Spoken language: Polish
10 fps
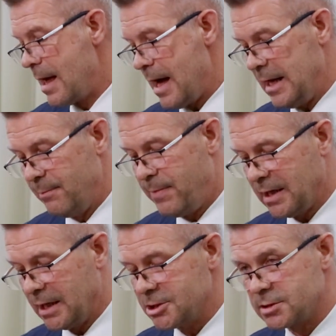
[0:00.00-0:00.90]
ale
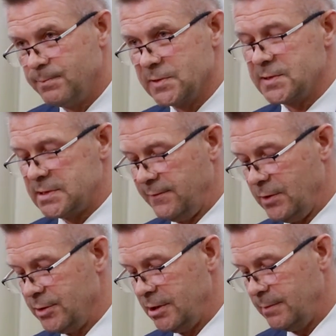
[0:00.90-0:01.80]
bagaż
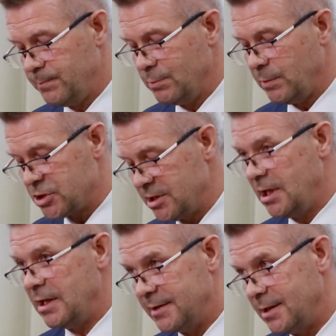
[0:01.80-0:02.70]
pozostawiony po
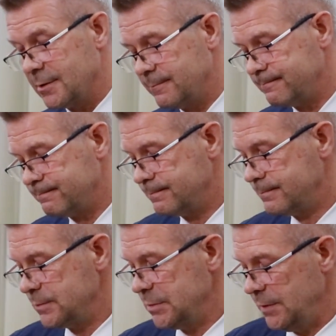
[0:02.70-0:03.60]
poprzednich latach
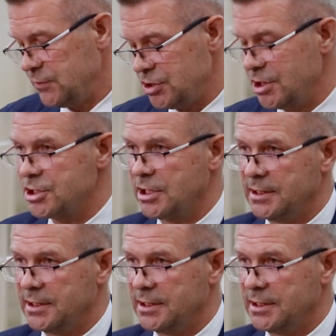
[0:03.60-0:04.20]
i wcześniejszych